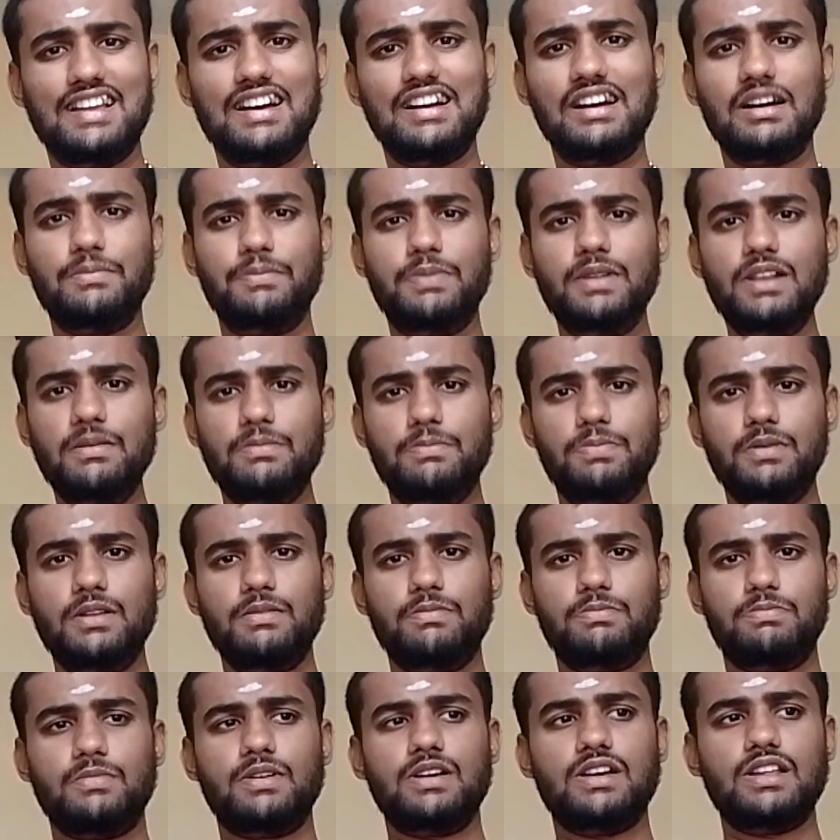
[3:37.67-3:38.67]
நாங்கள் பிலிப்
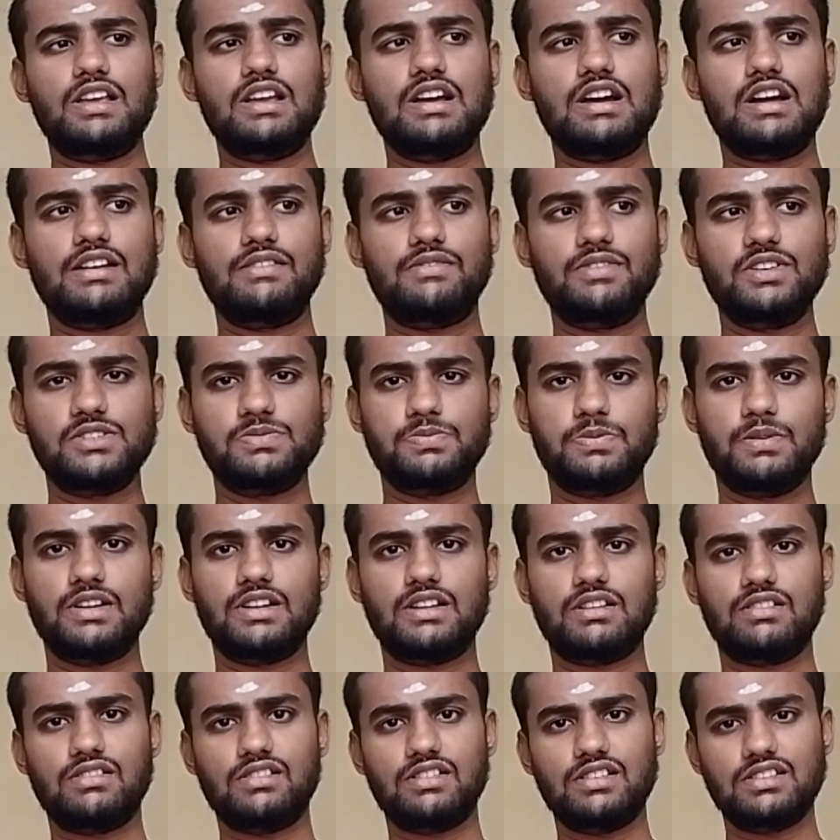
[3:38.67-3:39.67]
பிலிப் மாதிரியும் அட்வைஸ்
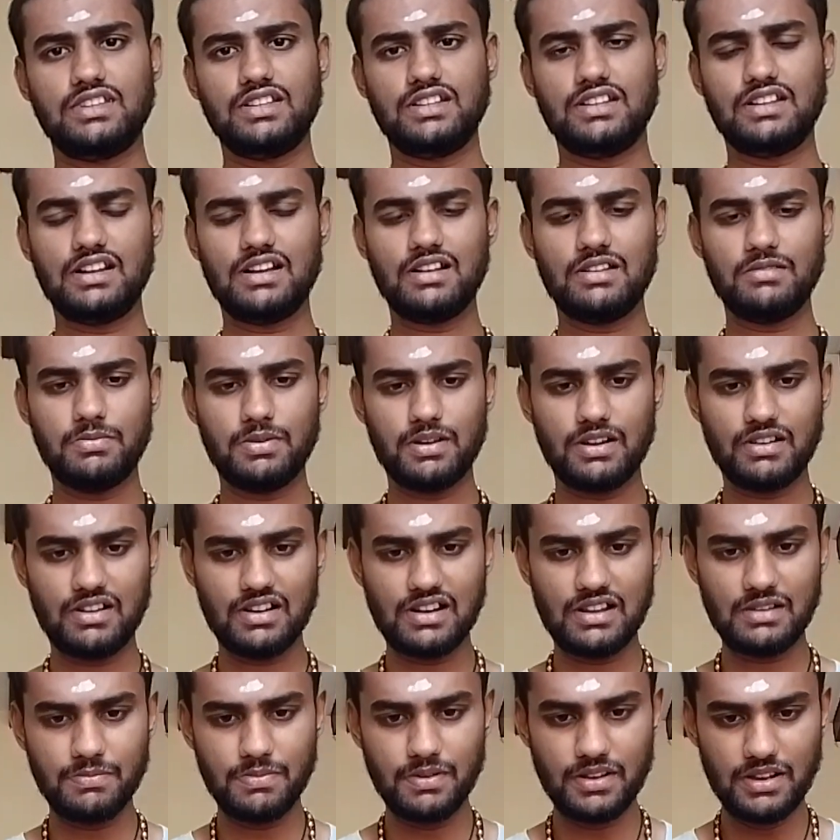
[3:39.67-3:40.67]
பண்ணுறவங்க திட்டினாலும்
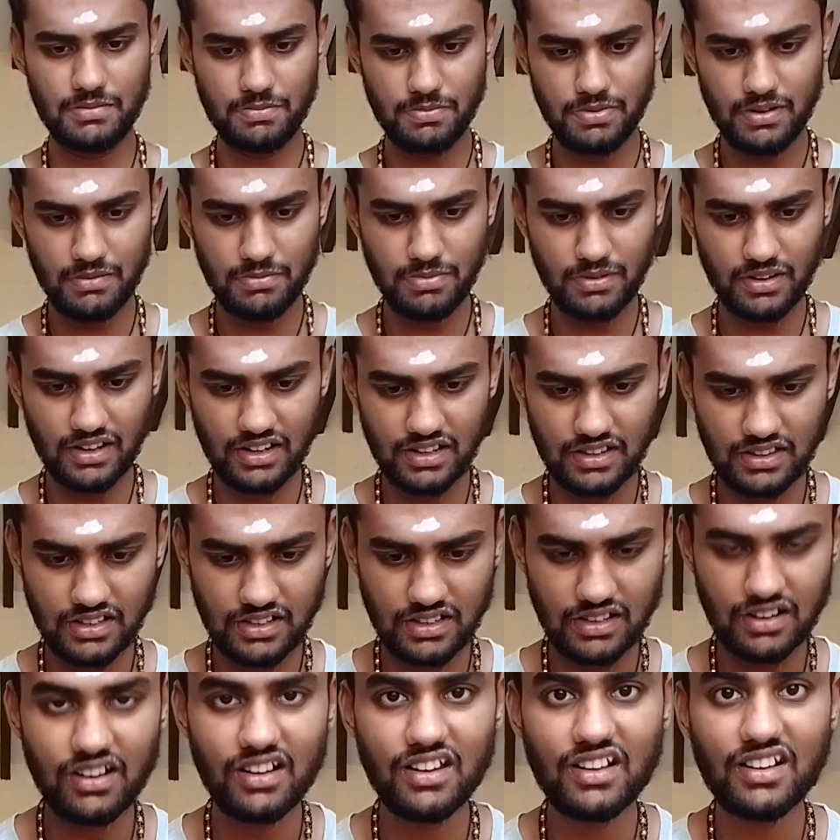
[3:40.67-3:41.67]
பரவாயில்ல பிலிப் பிலிப் எங்களை
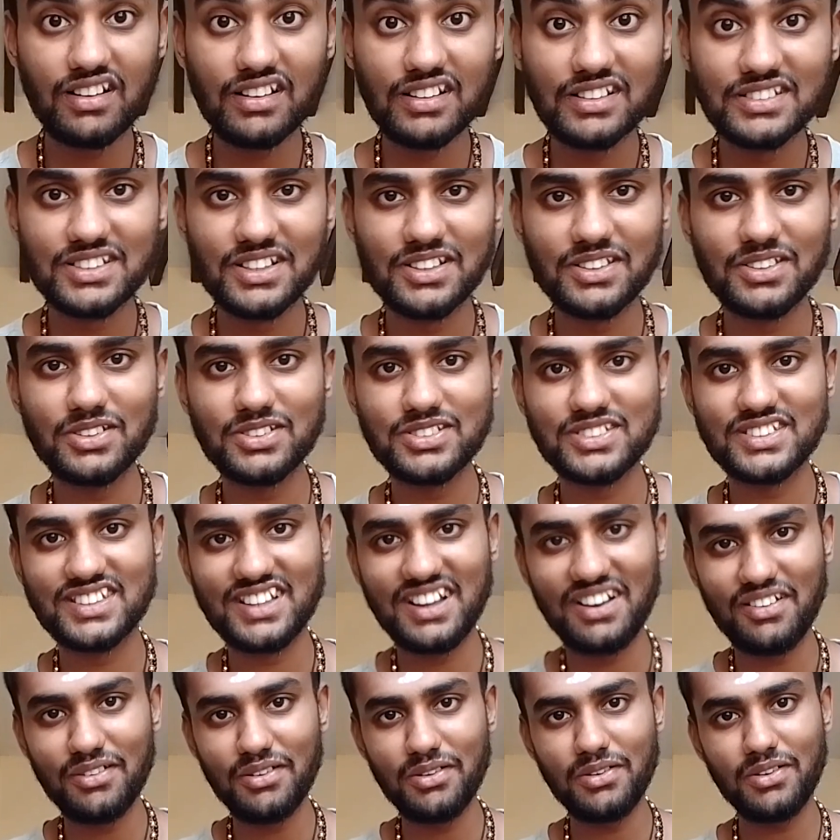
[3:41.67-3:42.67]
திட்டினாலும் எங்களுக்கு
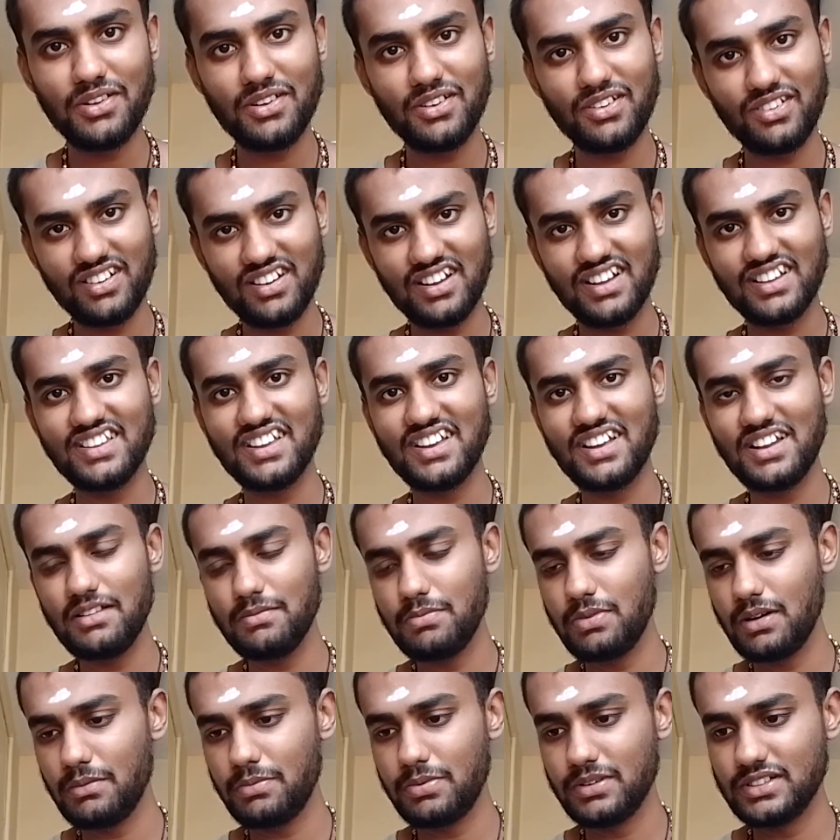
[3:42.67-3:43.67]
சந்தோஷம் தான் அவர் வீடியோவுக்கு நான்
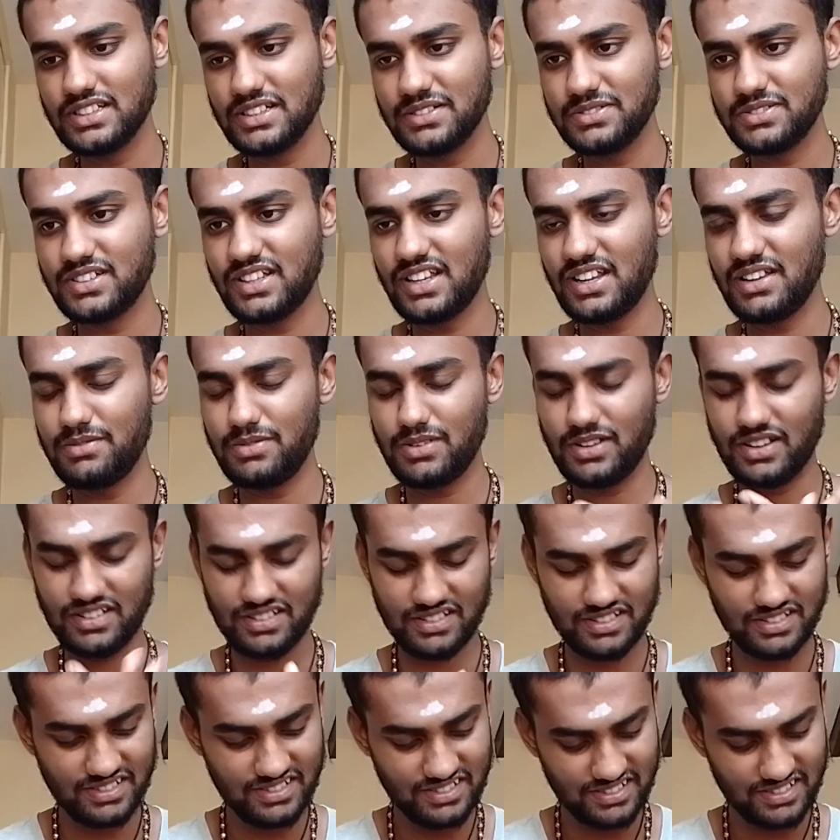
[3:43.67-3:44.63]
டெய்லி பார்ப்பேன் சப்ஸ்கிரைபர்